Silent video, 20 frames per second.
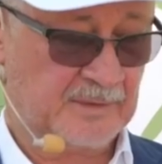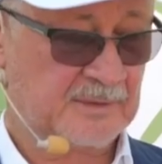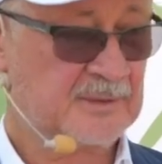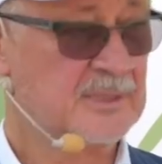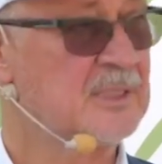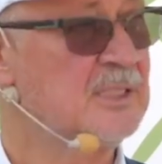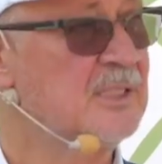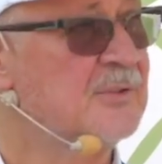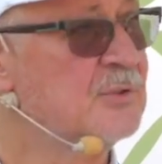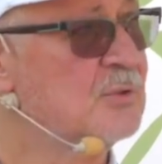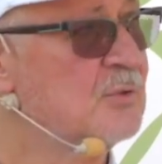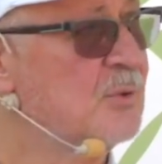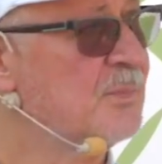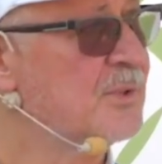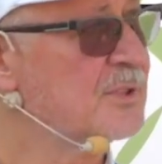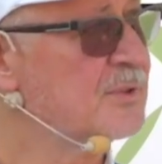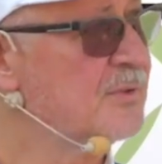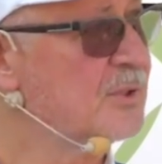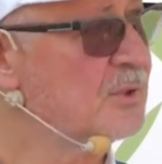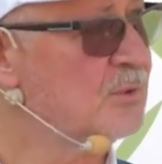скорее всего,
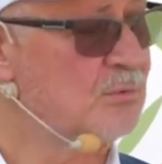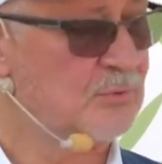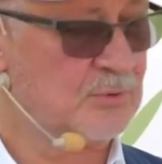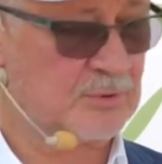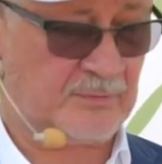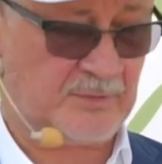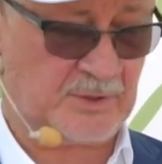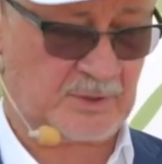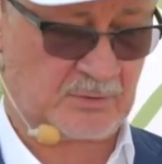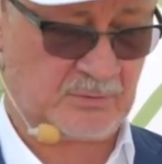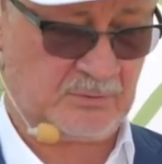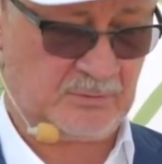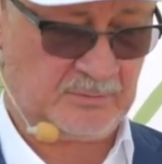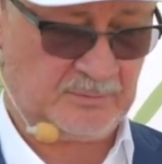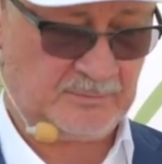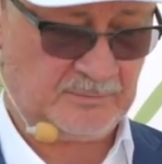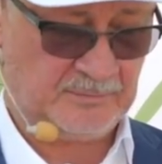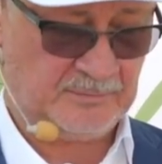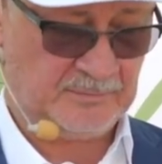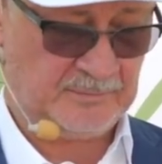по звонку сверху,
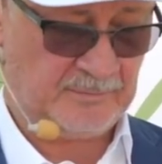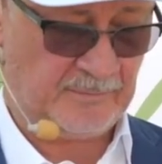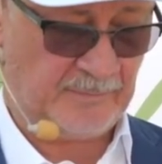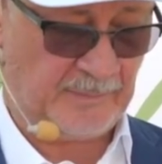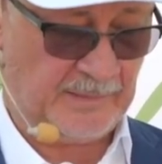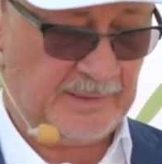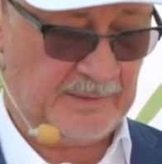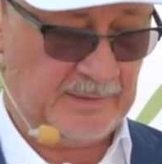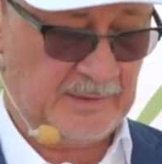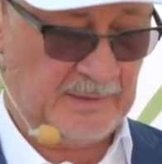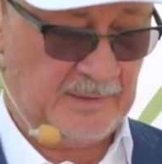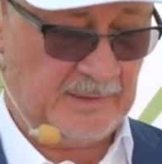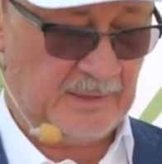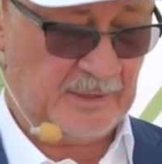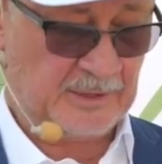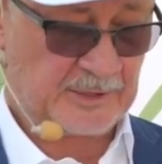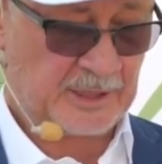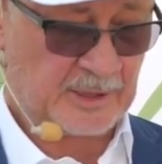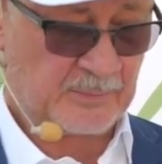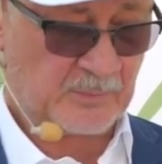
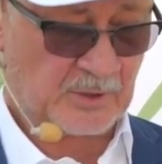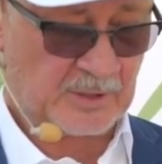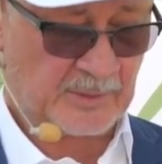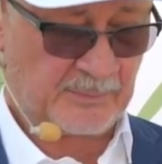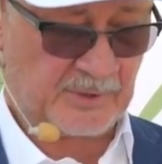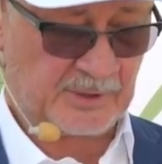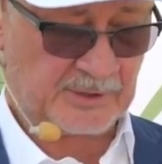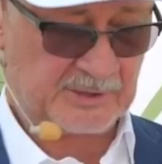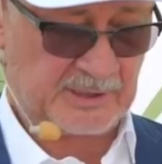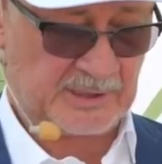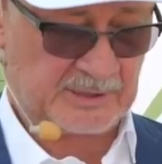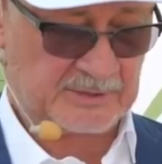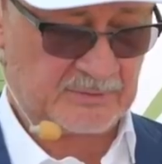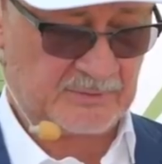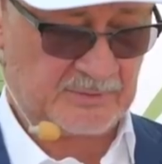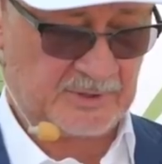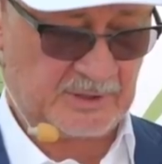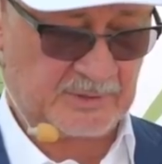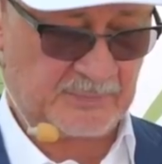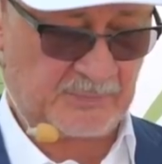и требовал
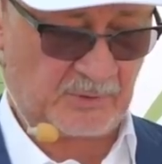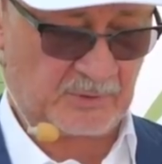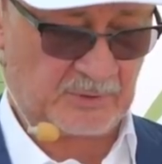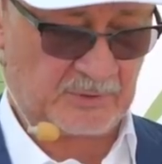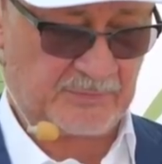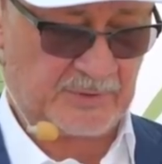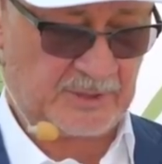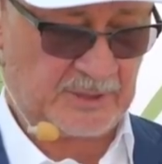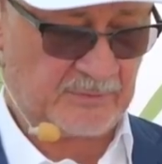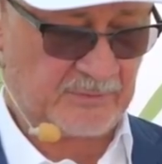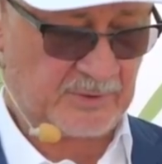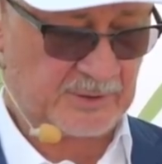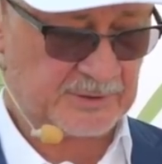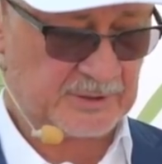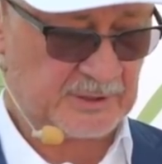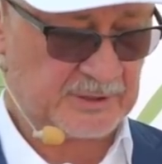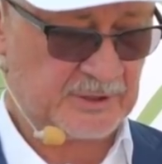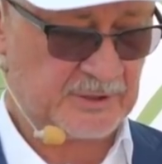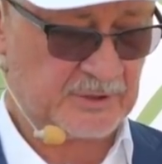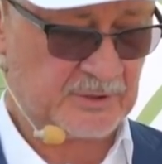компенсацию в 10 миллионов евро
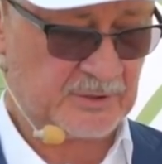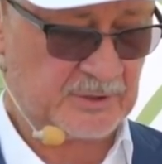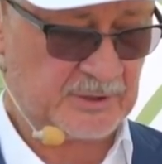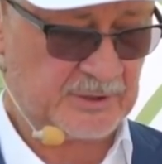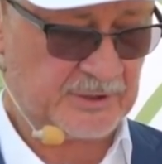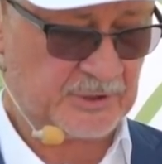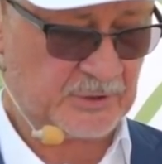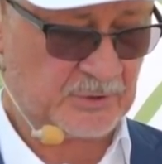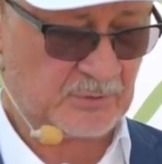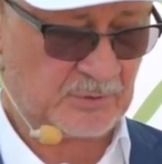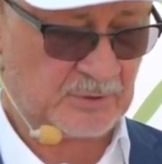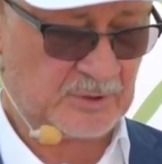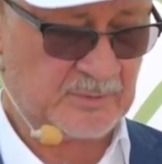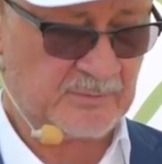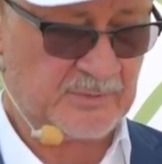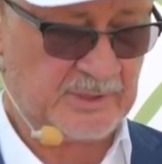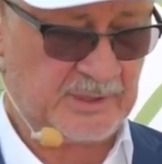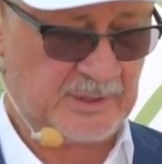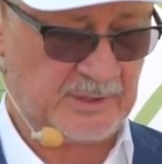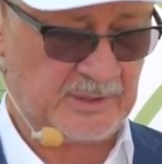за
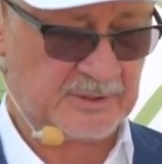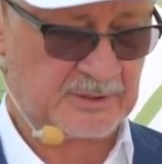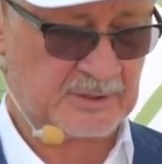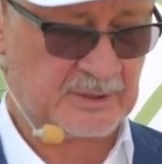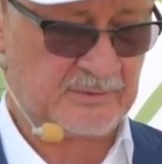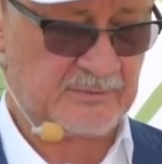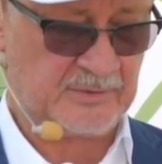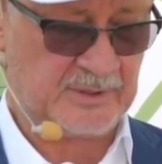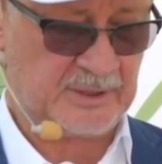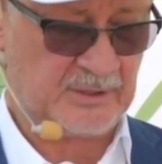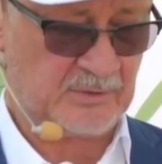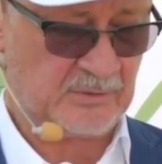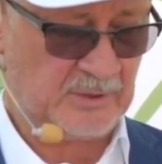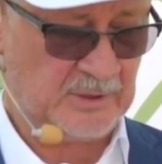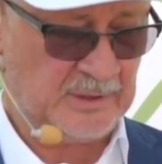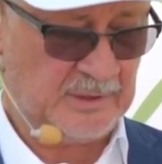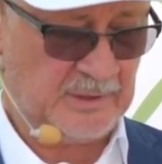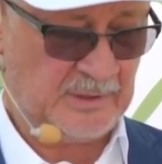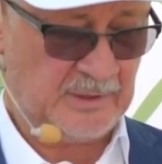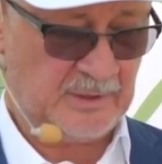нанесенный мне и Skyway
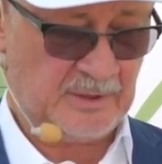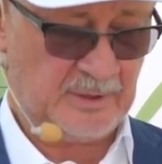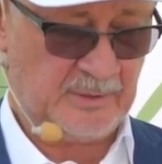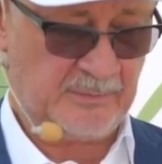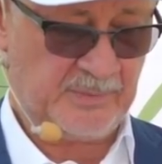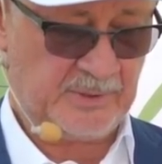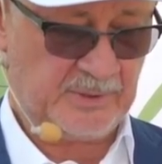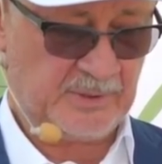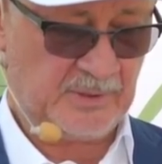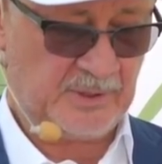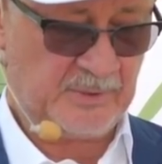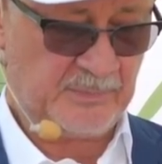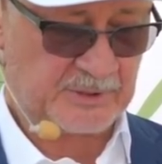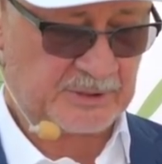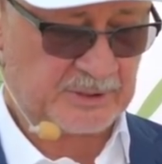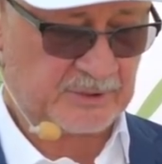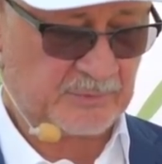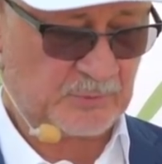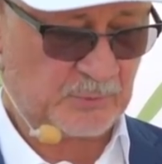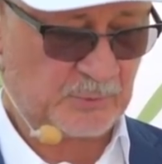ими,
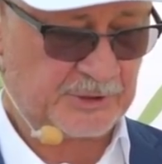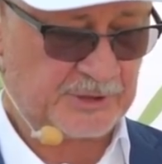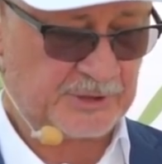имиджевый